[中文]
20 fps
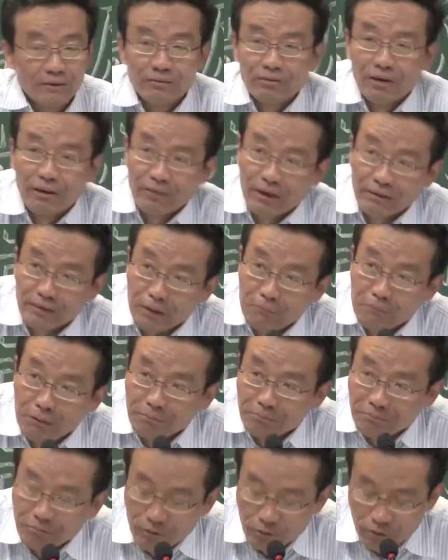现在他
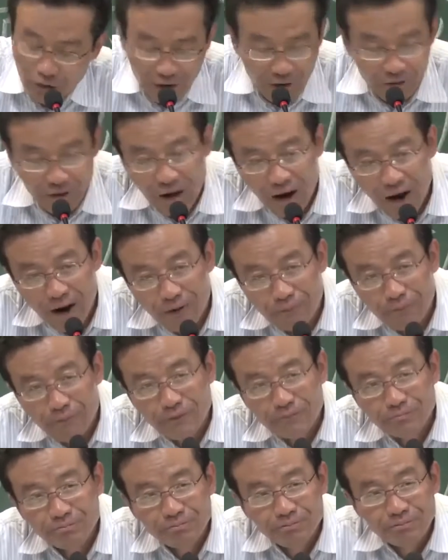们非常爱
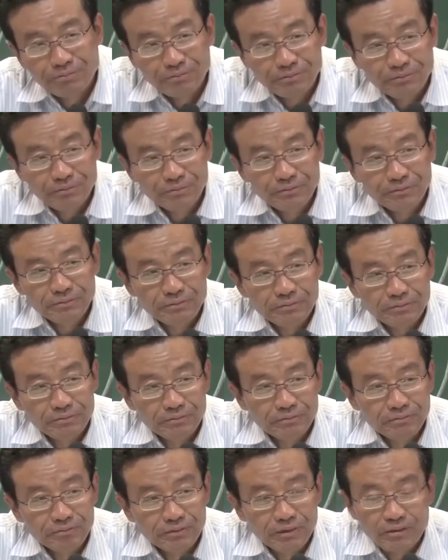国，
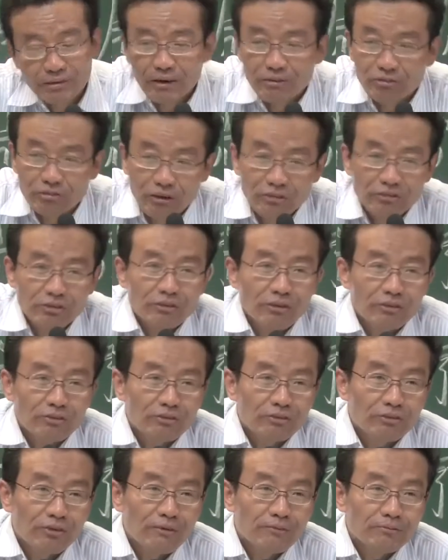这是很真实的
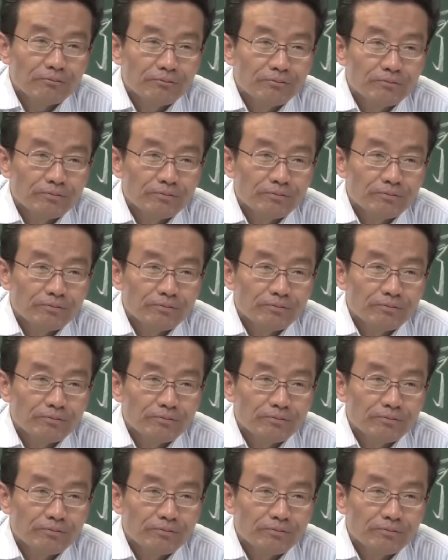事情。